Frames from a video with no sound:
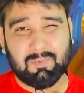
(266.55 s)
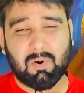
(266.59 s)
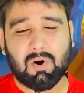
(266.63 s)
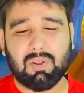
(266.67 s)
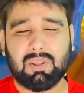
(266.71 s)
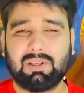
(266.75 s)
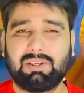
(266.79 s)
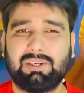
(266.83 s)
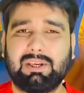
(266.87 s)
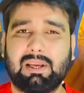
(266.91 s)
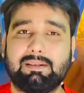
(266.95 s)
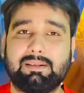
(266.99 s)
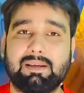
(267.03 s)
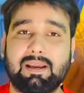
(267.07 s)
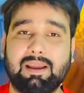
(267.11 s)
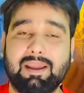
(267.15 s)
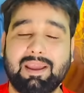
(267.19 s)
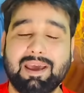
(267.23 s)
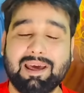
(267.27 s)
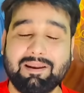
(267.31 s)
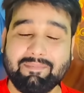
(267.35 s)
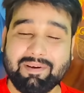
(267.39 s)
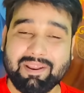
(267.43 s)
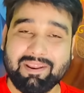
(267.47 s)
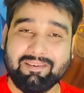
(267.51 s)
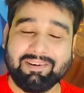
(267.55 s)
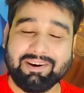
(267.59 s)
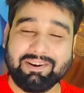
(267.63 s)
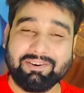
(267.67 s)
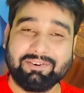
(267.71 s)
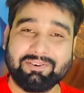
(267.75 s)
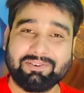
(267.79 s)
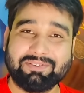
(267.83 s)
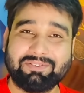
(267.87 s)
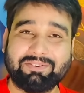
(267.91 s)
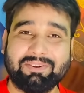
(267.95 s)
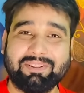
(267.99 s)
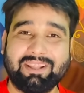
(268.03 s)
बहुत अच्छे अच्छे हैं यार मेरे
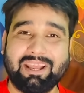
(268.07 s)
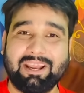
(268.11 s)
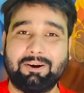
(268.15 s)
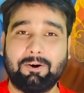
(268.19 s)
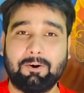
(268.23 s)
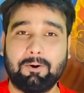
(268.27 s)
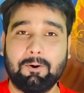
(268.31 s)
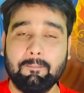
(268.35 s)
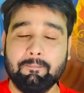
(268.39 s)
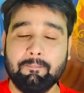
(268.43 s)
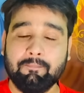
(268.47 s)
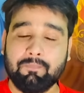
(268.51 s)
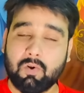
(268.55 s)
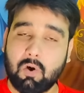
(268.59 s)
वीडियोस को देखो